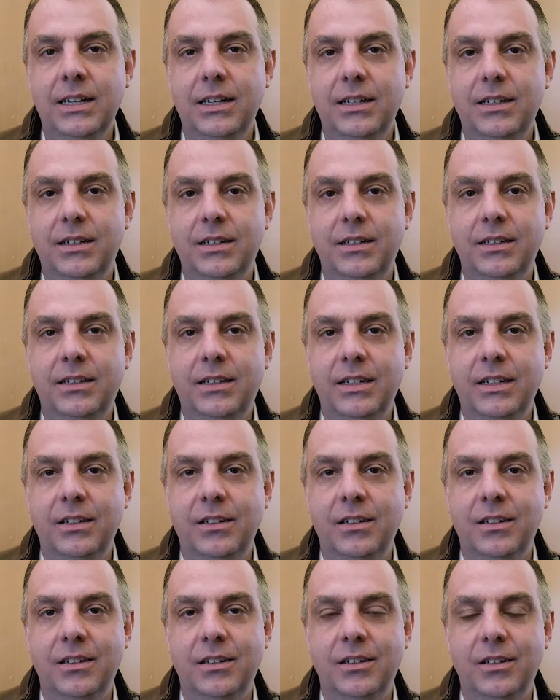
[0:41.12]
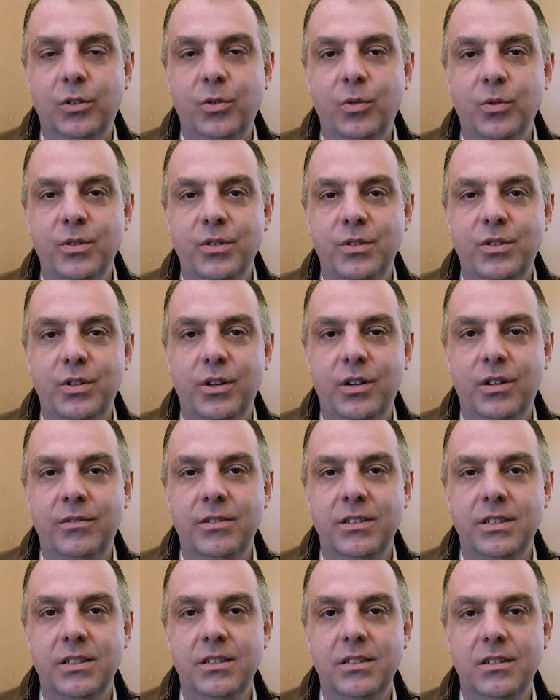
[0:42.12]
äh, den äh,
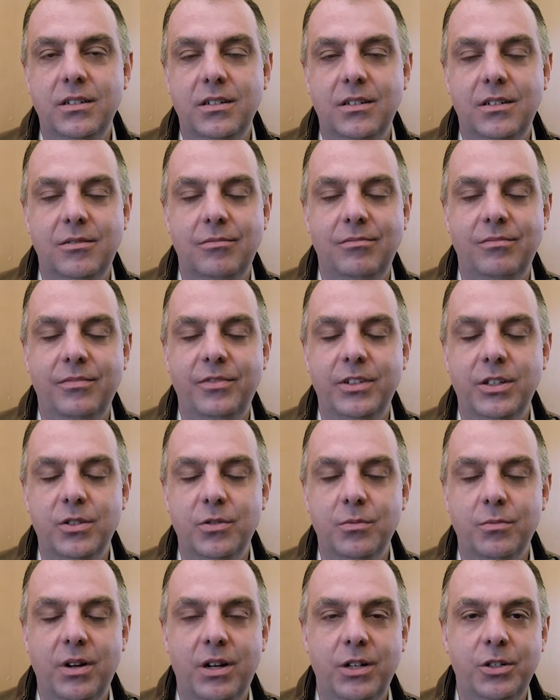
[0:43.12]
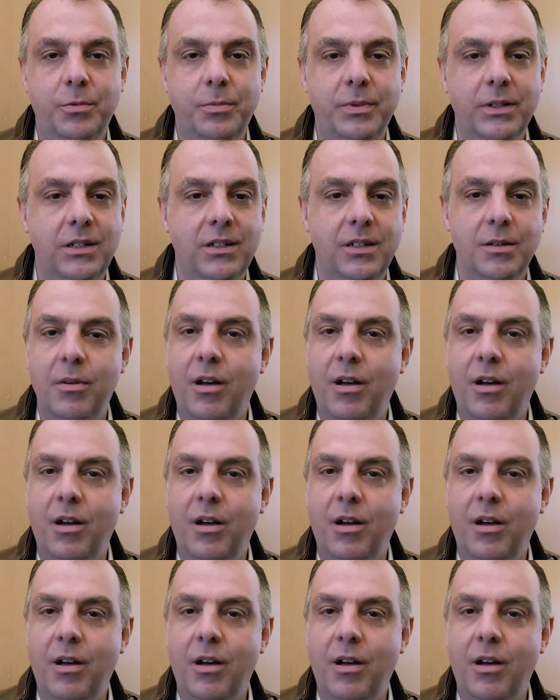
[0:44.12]
Kundenservice, ähm, wie zum Beispiel die